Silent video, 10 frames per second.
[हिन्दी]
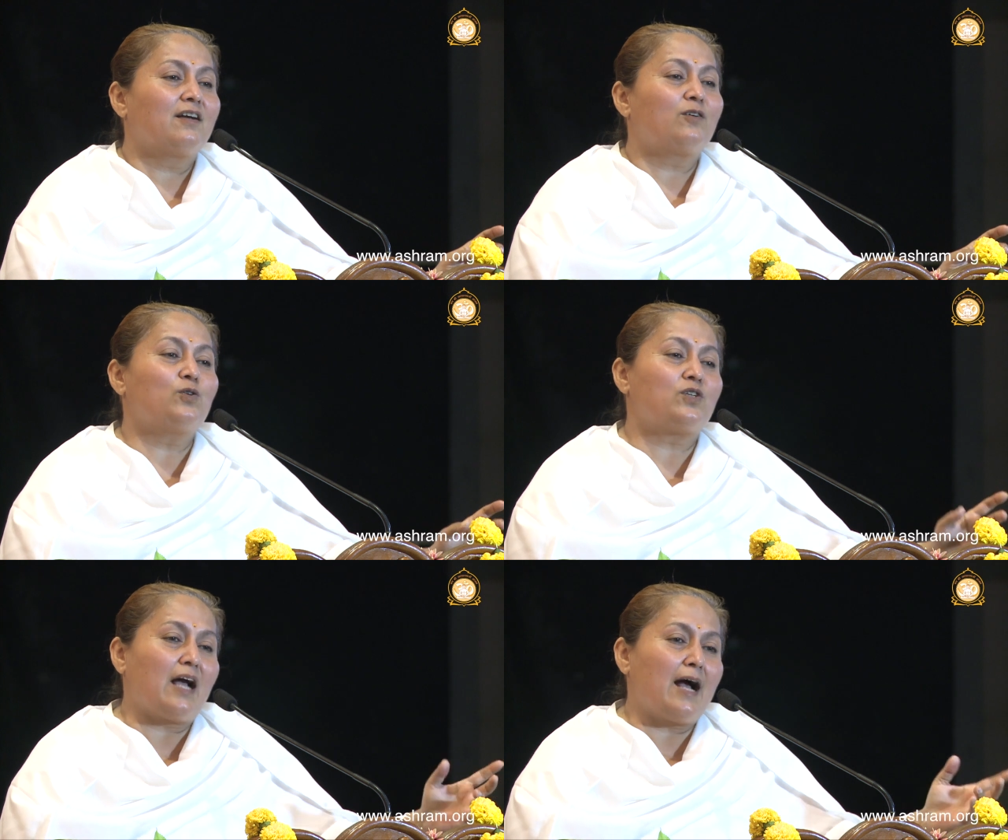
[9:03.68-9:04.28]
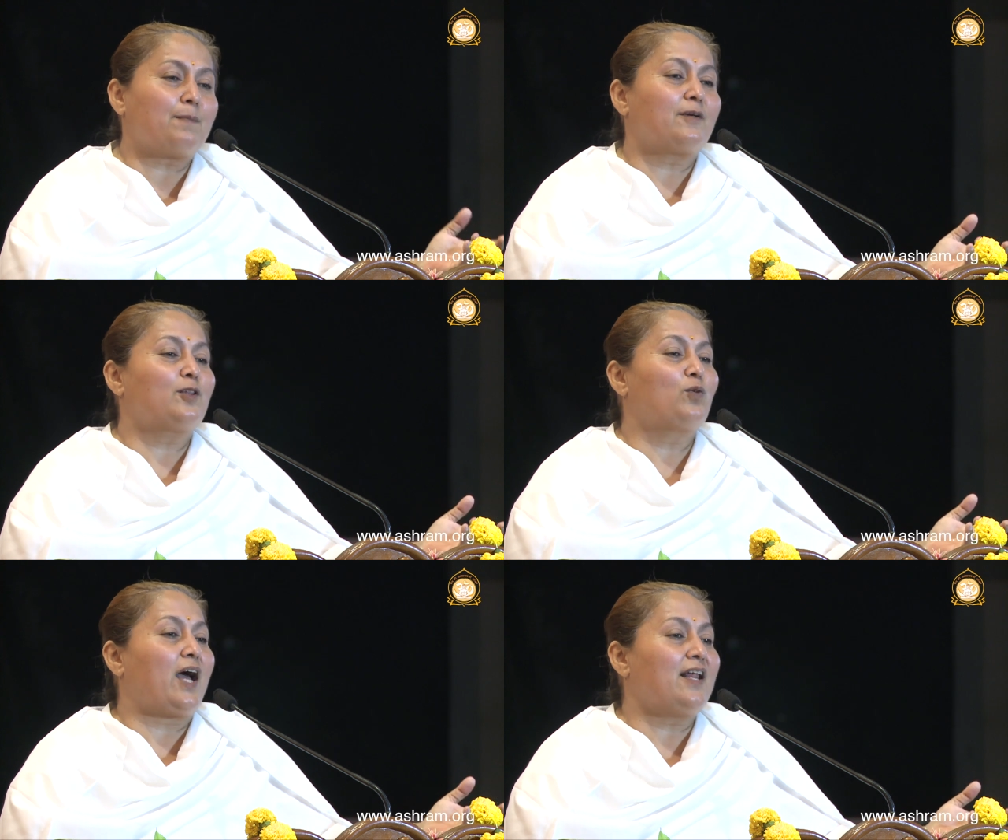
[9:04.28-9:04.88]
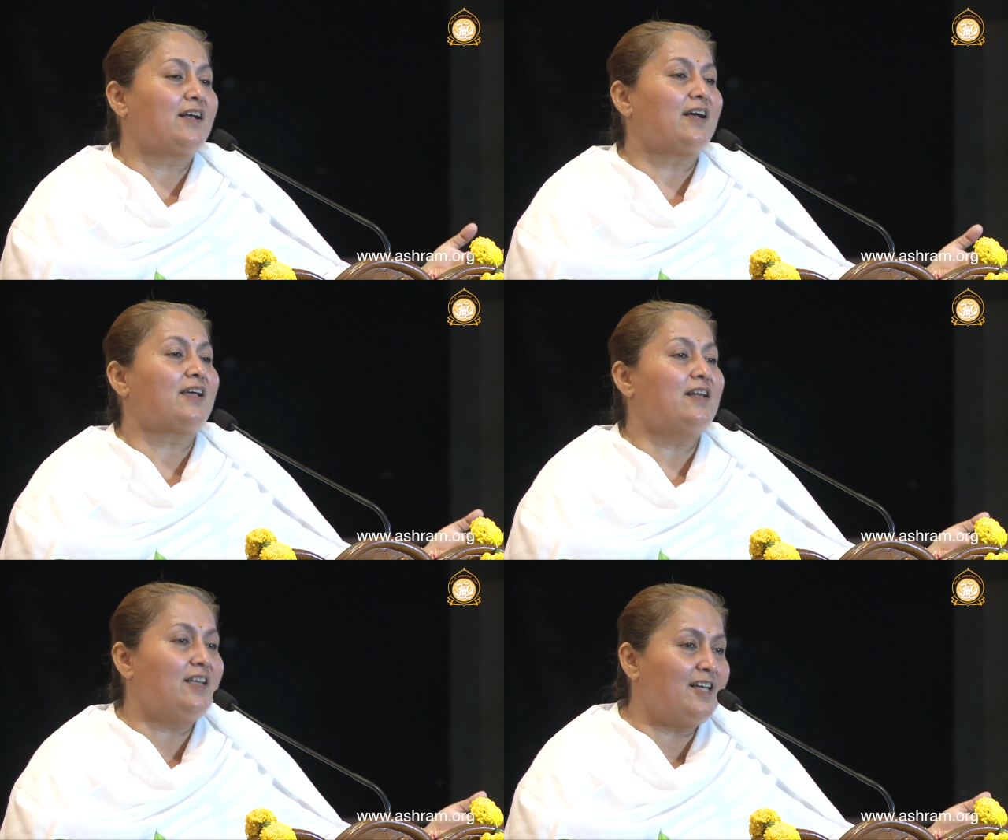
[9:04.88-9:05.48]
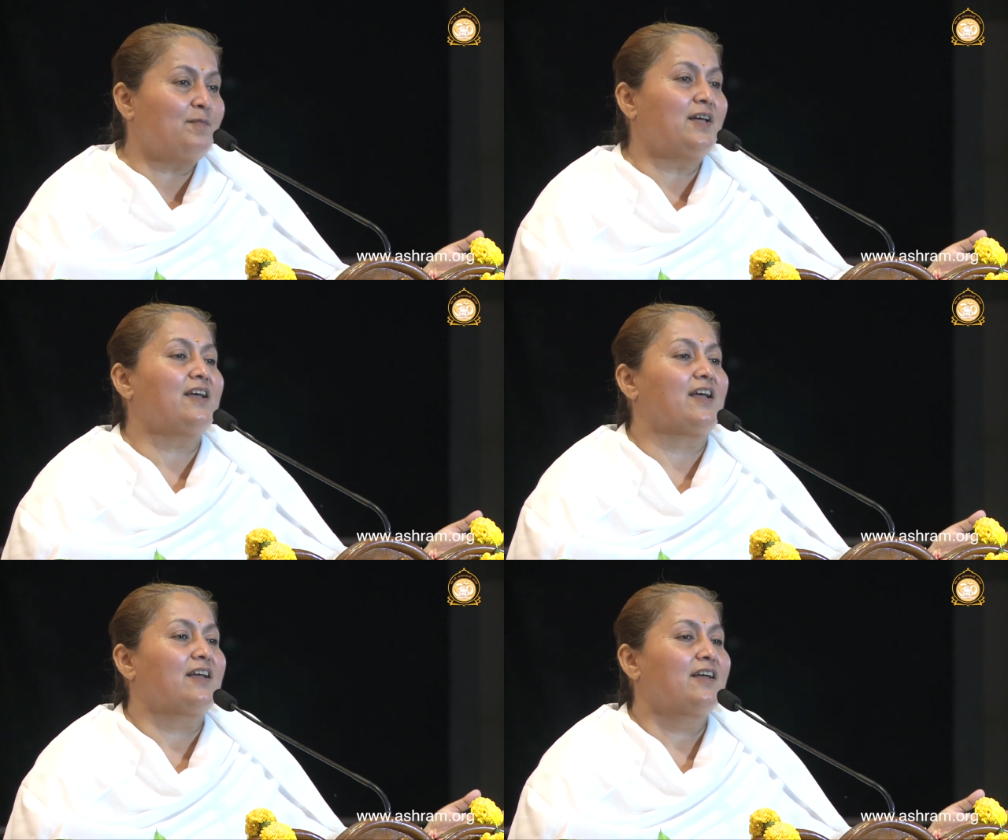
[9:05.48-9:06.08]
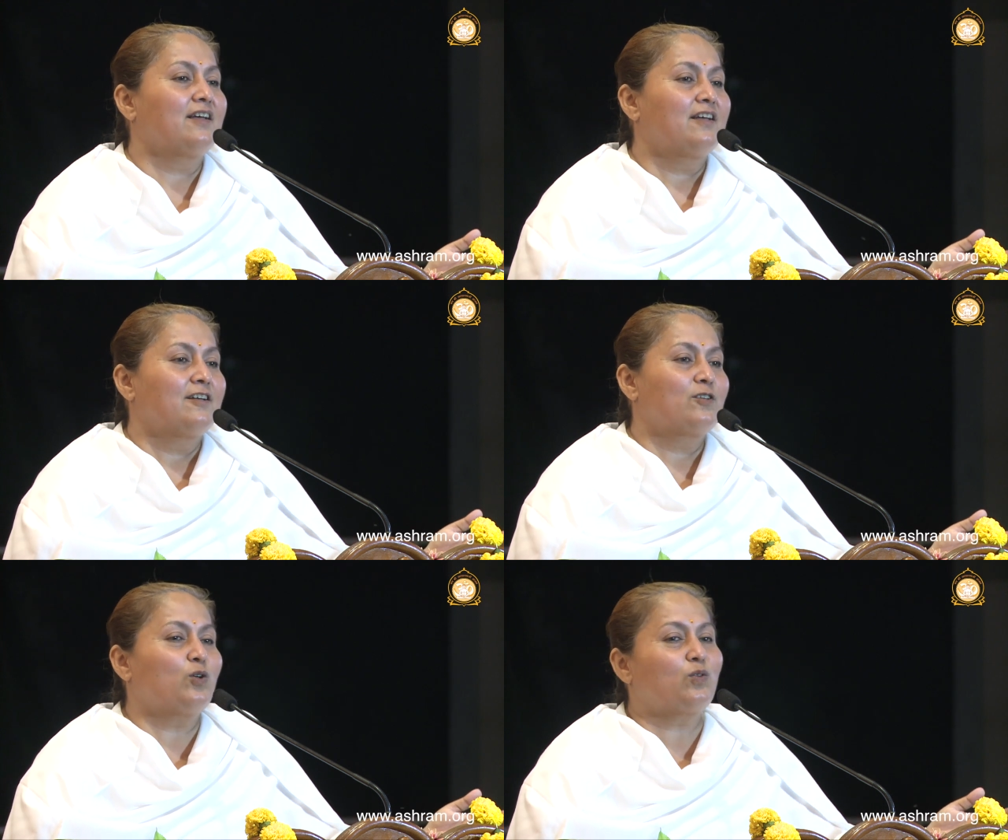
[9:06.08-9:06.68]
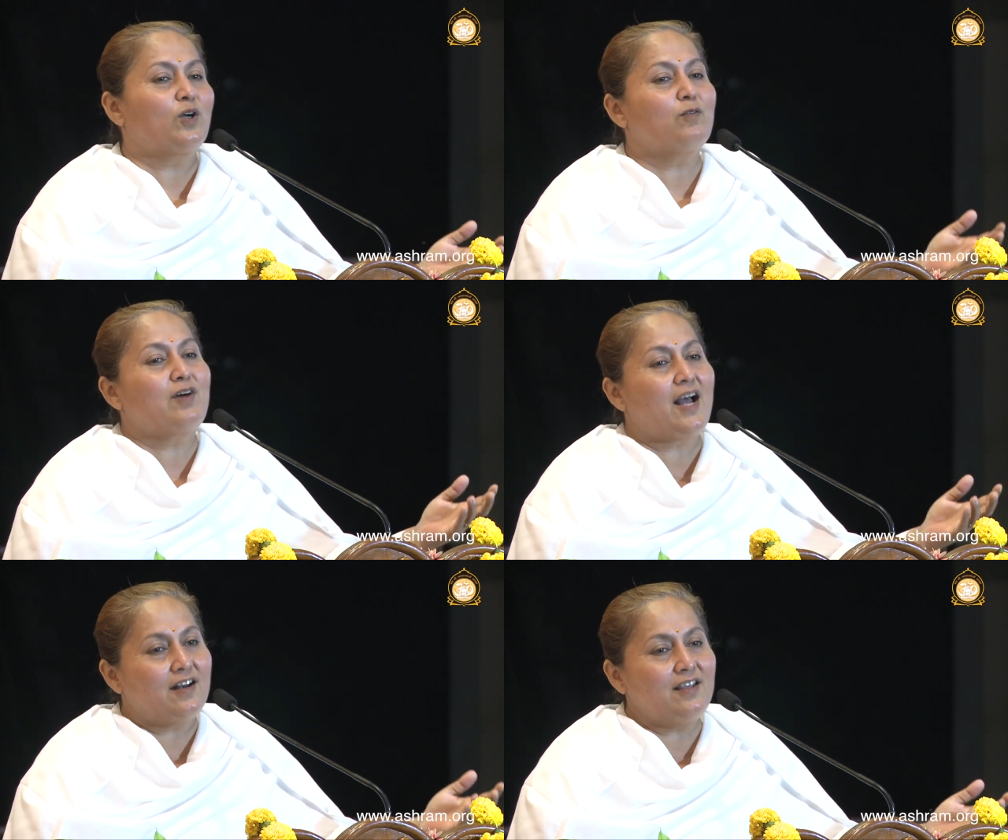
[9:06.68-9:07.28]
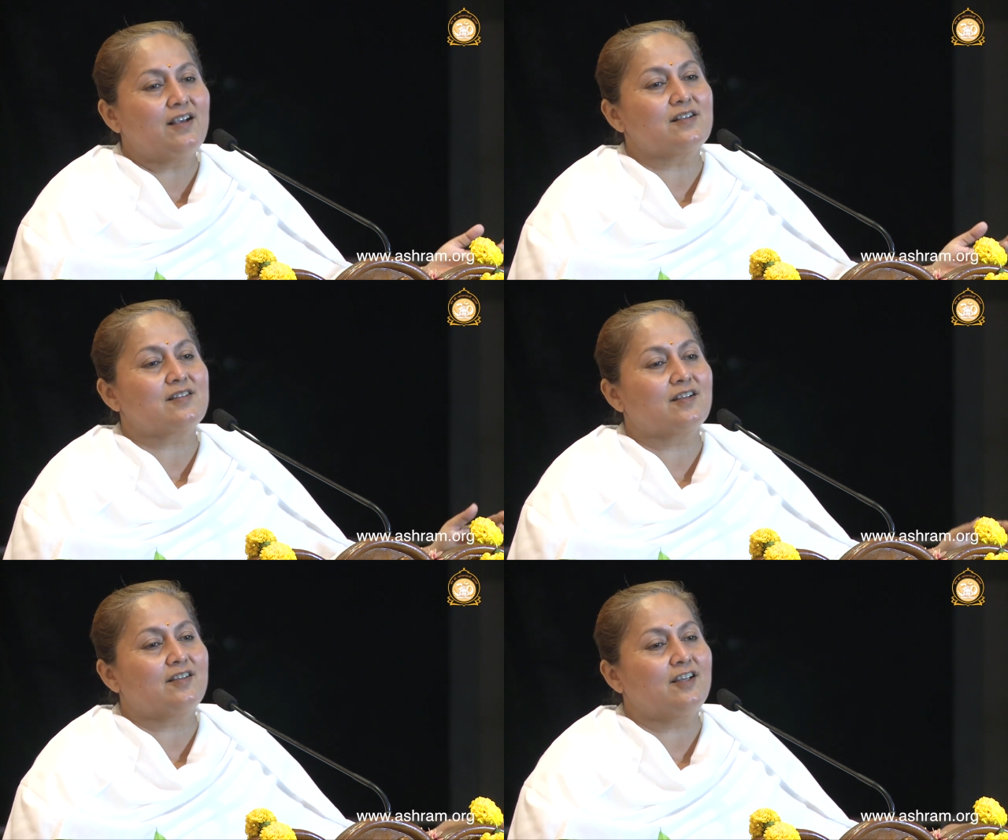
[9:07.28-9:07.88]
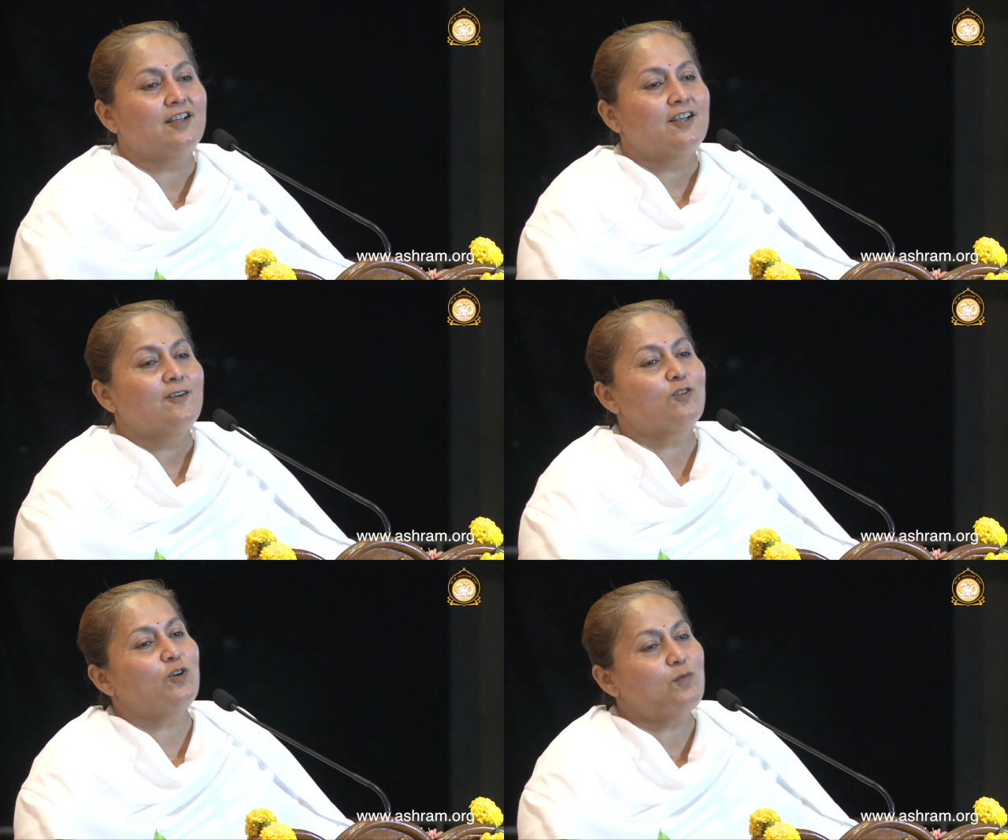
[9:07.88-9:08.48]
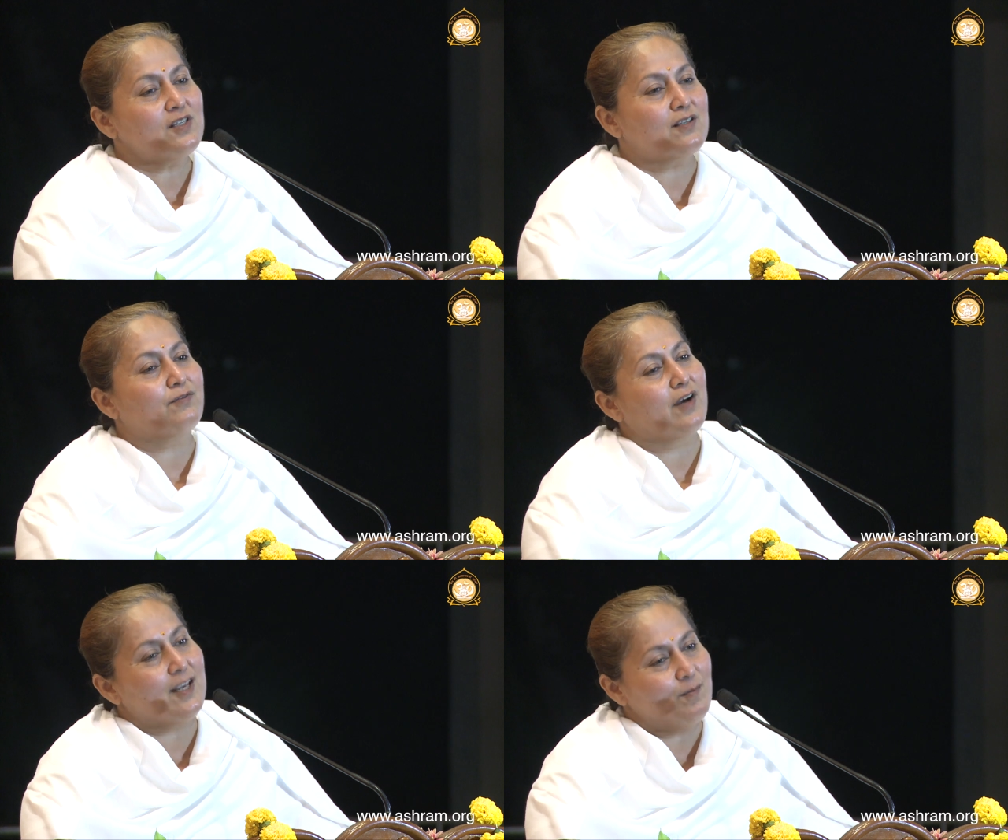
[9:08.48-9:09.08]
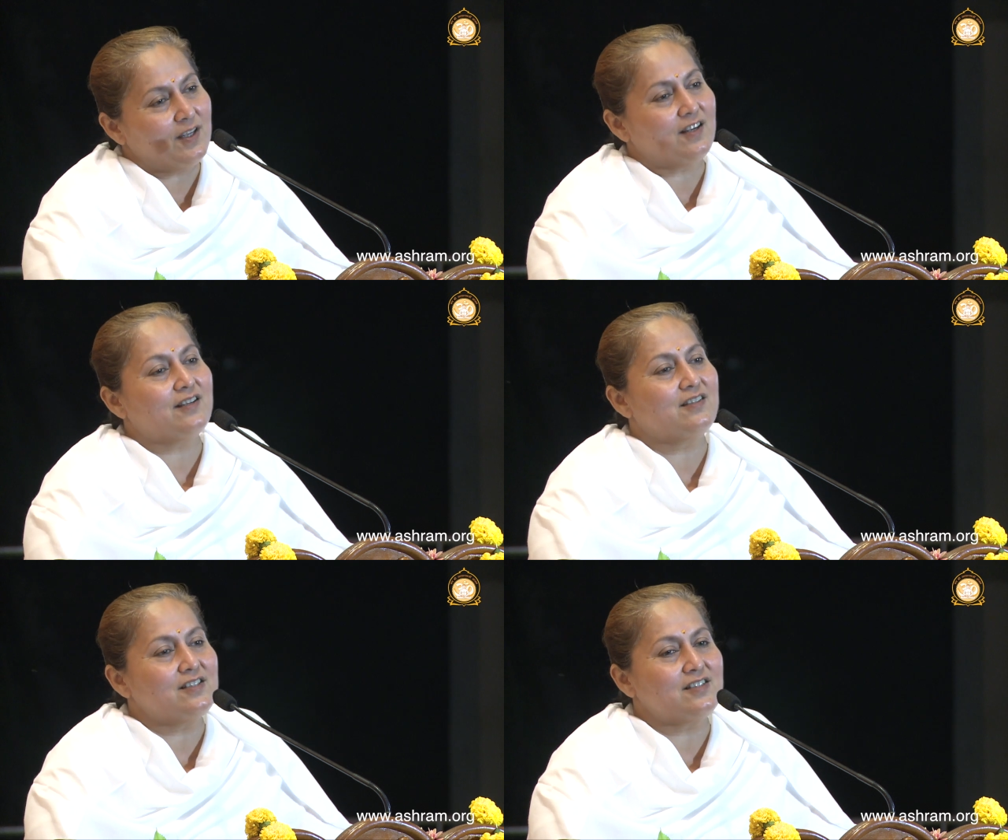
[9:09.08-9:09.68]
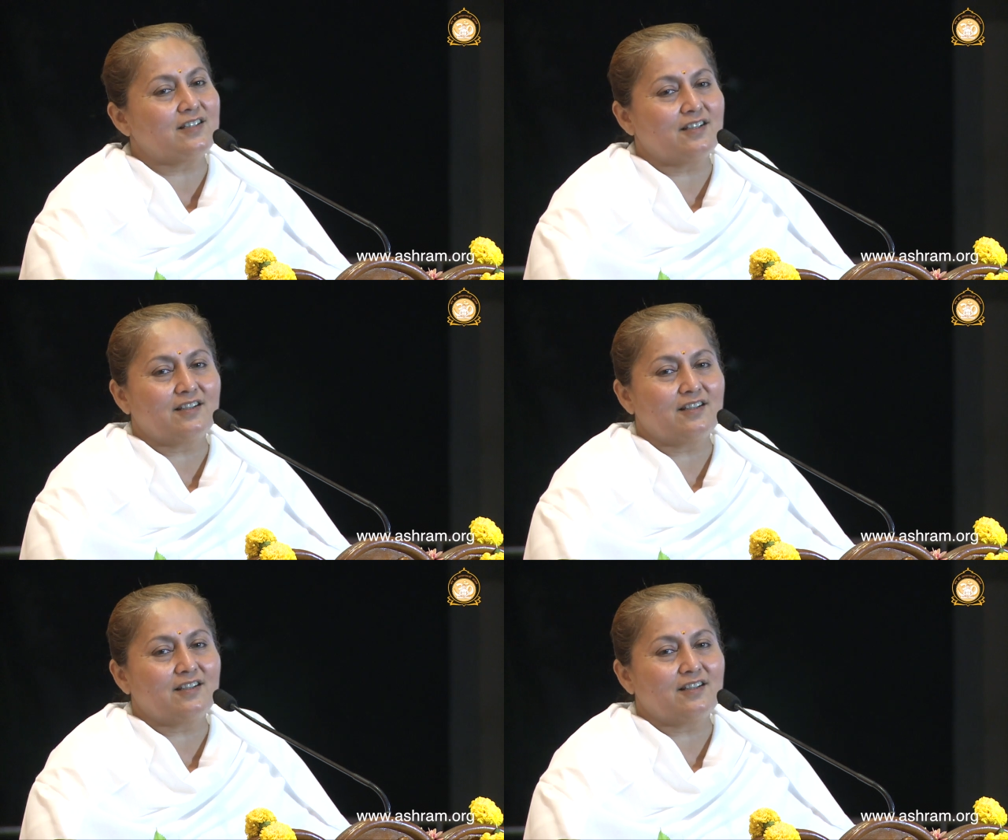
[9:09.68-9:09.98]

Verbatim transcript: कुछ आपके द्वारिका के नियम है जो तो हम वहाँ नहीं आ सकते तो हमें सफाई में रख दीजिए